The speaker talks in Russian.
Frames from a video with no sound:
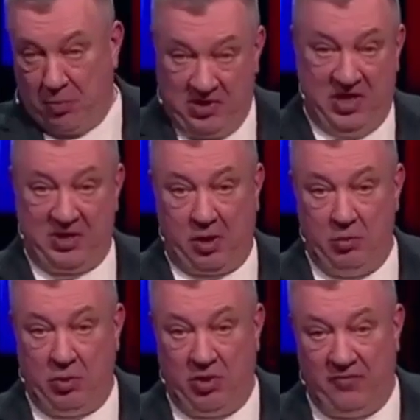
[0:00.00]
надо признать
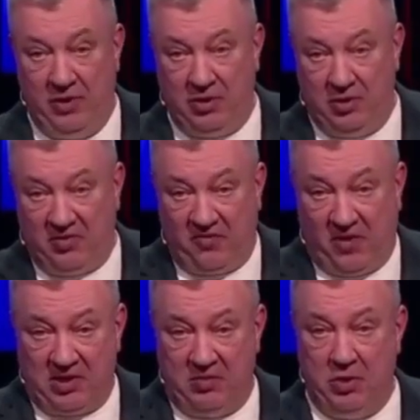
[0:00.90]
сторону конфликта, если
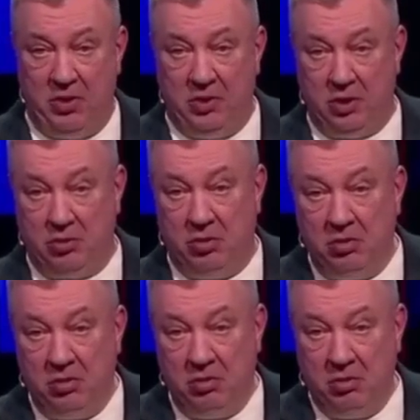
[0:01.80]
Франция быть не должно.
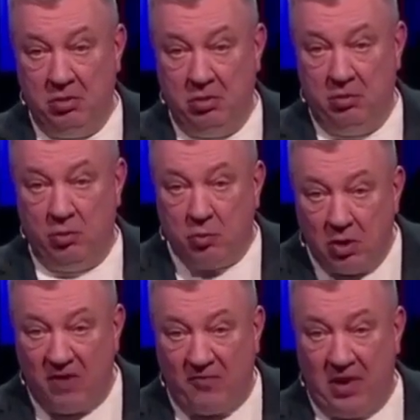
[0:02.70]
Ну,
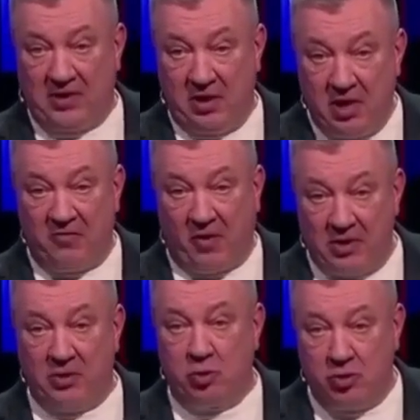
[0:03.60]
была Франция, нет
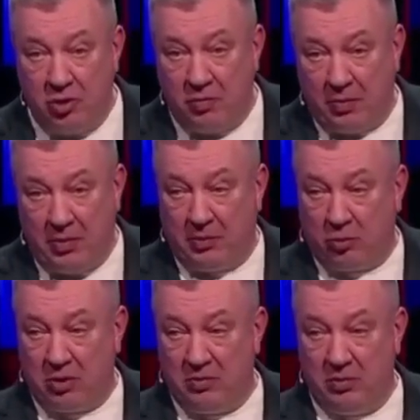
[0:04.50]
Франции. Что сильно побили?
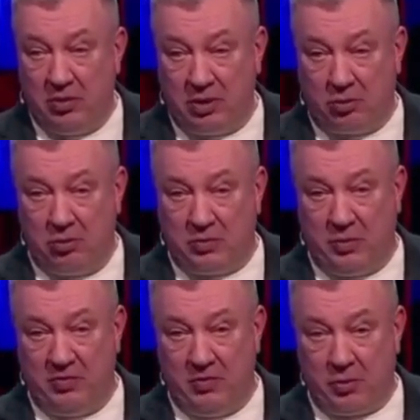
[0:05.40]
Кто-то
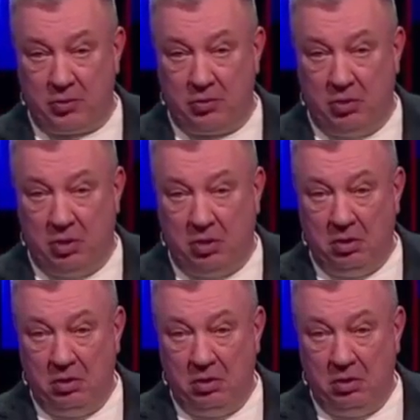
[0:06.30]
расстроился по этому вопросу, что ли?